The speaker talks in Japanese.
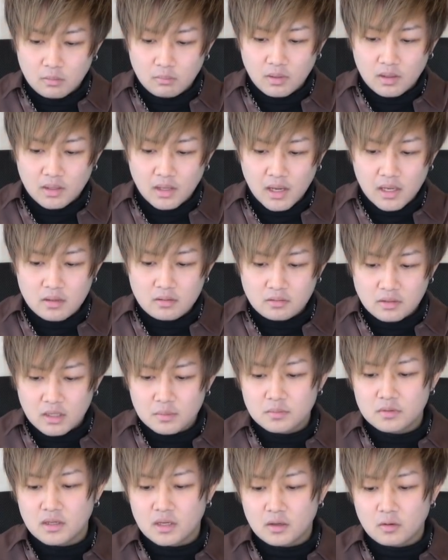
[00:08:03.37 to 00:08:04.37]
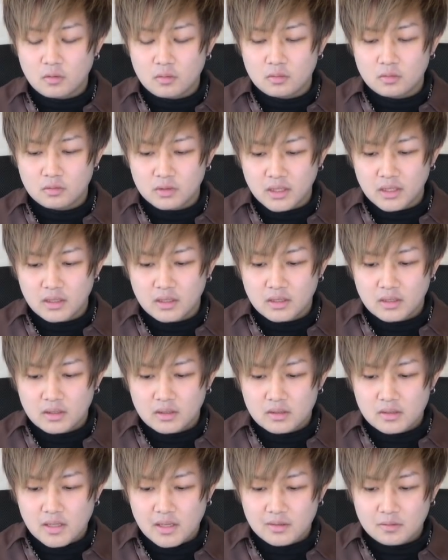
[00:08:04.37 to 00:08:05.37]
まあ、回復 M が今後ね
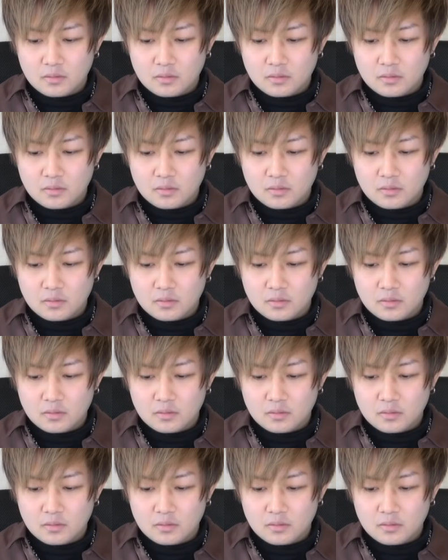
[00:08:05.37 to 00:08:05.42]
あ